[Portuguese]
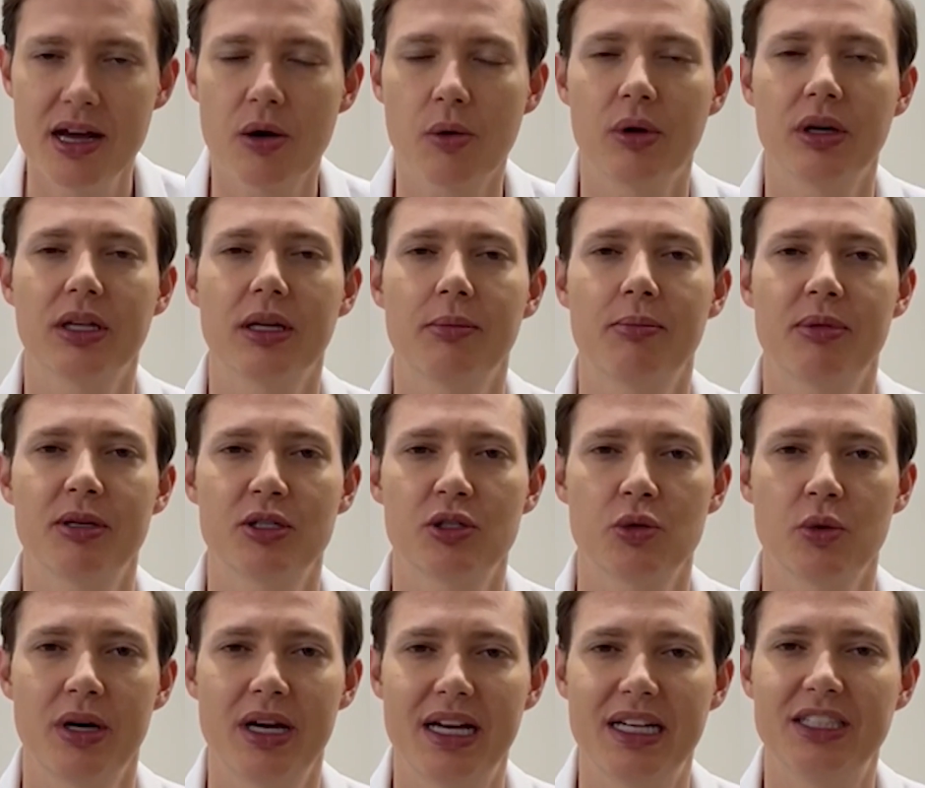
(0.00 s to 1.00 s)
Quando a
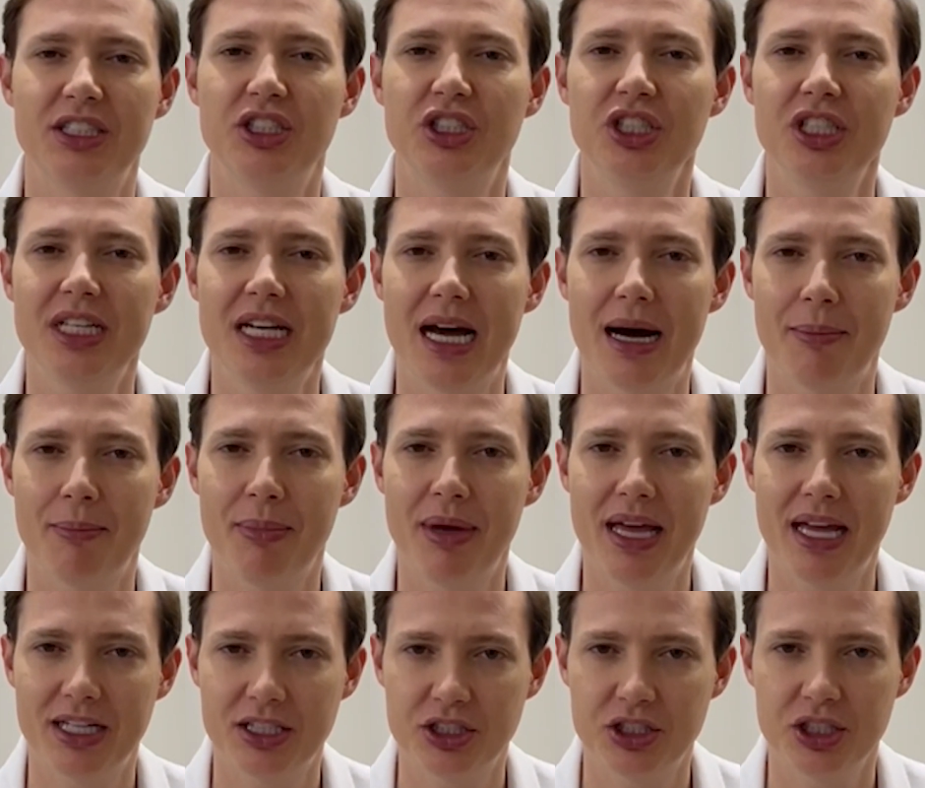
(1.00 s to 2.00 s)
pessoa é
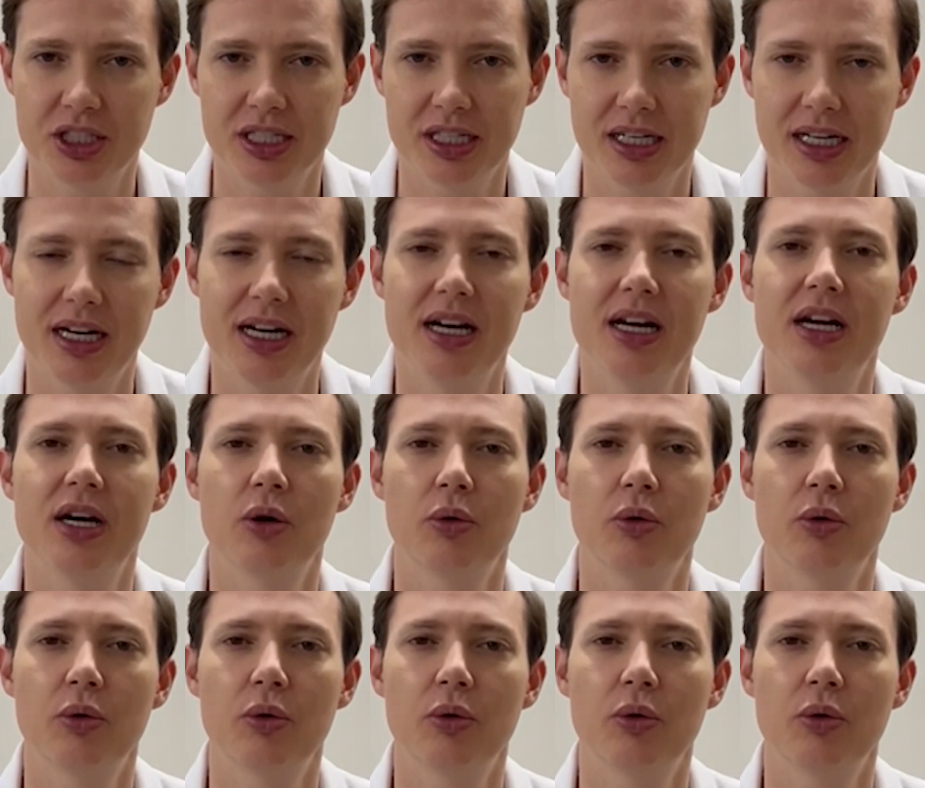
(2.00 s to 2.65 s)
diabética,